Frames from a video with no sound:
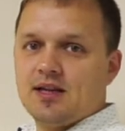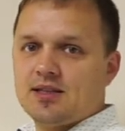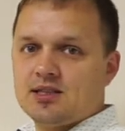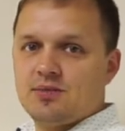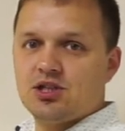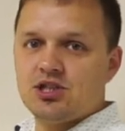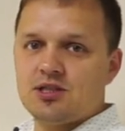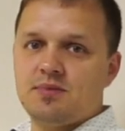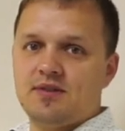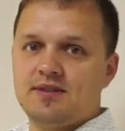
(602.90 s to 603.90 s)
как-то
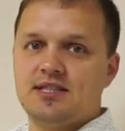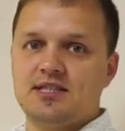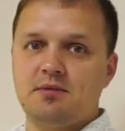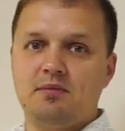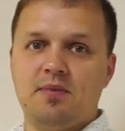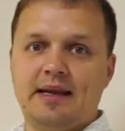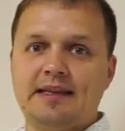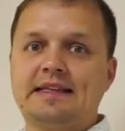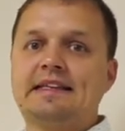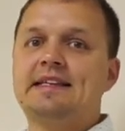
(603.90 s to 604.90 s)
расположиться, привести себя в
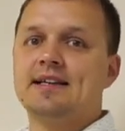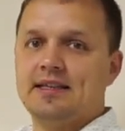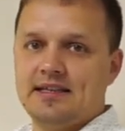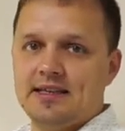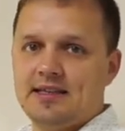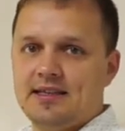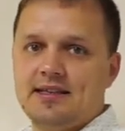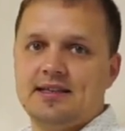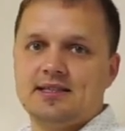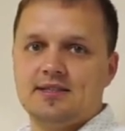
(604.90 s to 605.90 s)
порядок и хранить
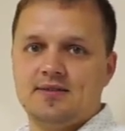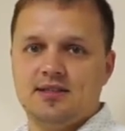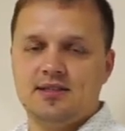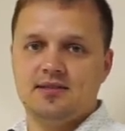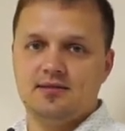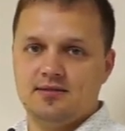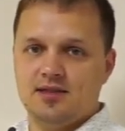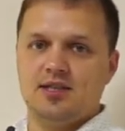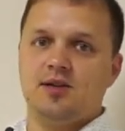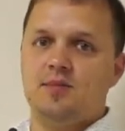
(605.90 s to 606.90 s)
какие-то свои
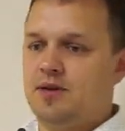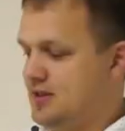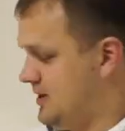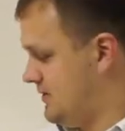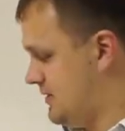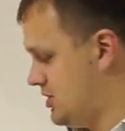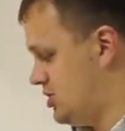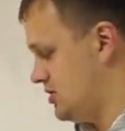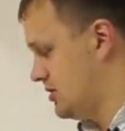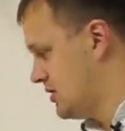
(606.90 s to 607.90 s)
э, мелкие
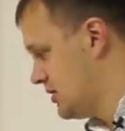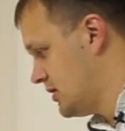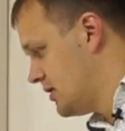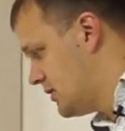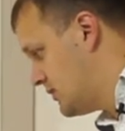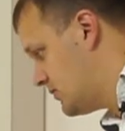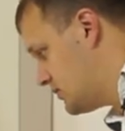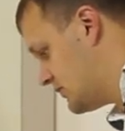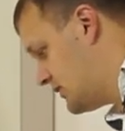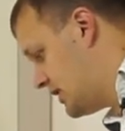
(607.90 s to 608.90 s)
вещи
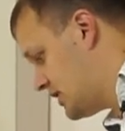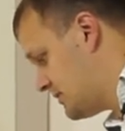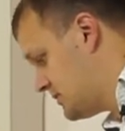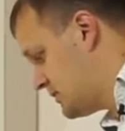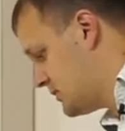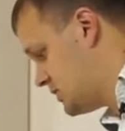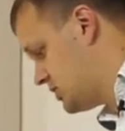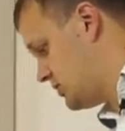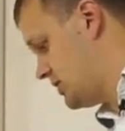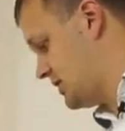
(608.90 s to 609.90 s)
вот в данном
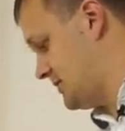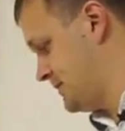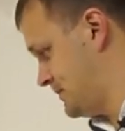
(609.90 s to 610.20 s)
столике.